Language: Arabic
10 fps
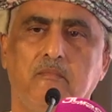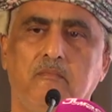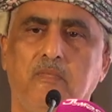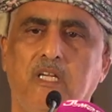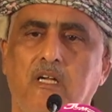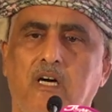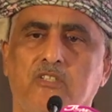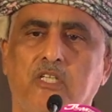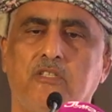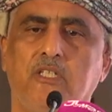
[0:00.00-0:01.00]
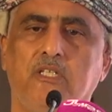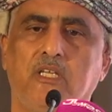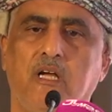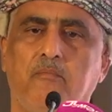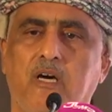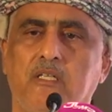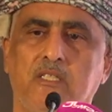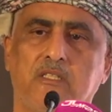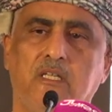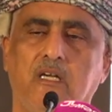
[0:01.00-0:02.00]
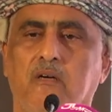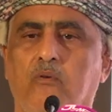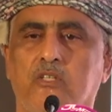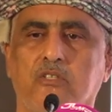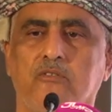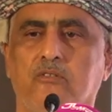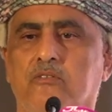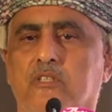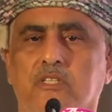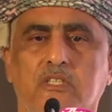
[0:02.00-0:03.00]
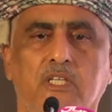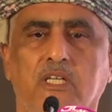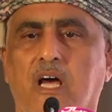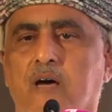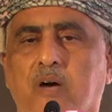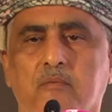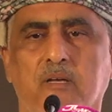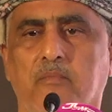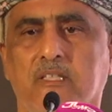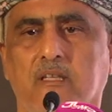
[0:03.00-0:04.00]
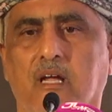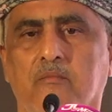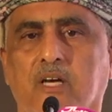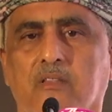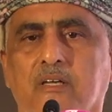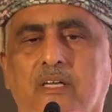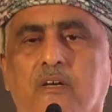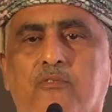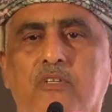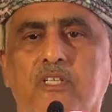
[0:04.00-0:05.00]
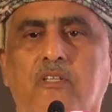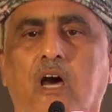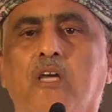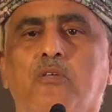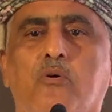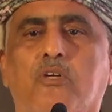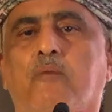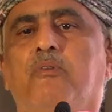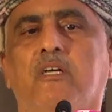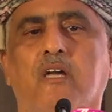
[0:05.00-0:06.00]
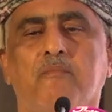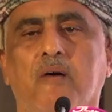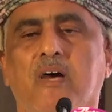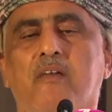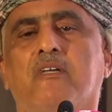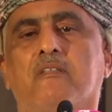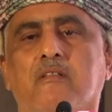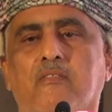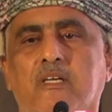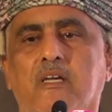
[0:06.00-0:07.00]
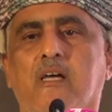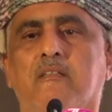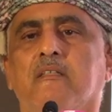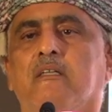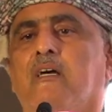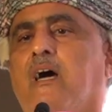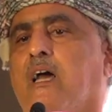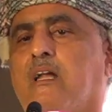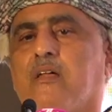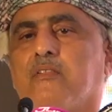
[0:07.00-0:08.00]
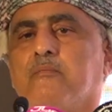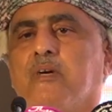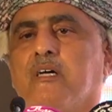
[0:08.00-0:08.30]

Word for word: من الارجنتين الى باريس الى واشنطن دي سي الى امام البيت الابيض في تغير كبير امام هذه التضحيات العظيمه